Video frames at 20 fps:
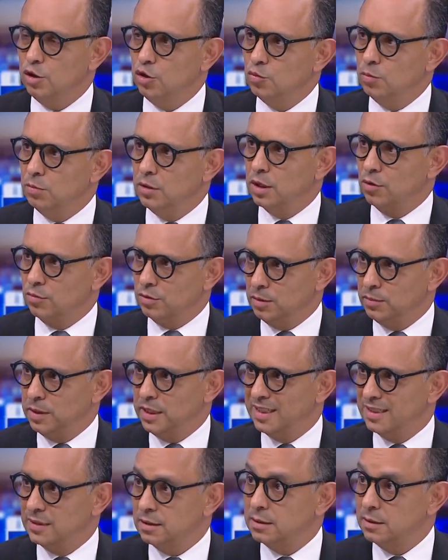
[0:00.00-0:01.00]
e 1 milhão de
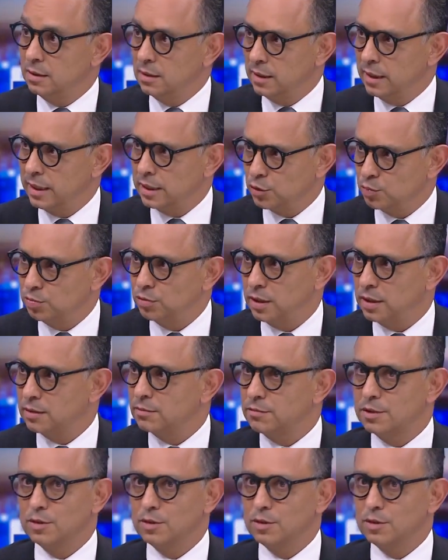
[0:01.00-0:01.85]
imigrantes ilegais por ano.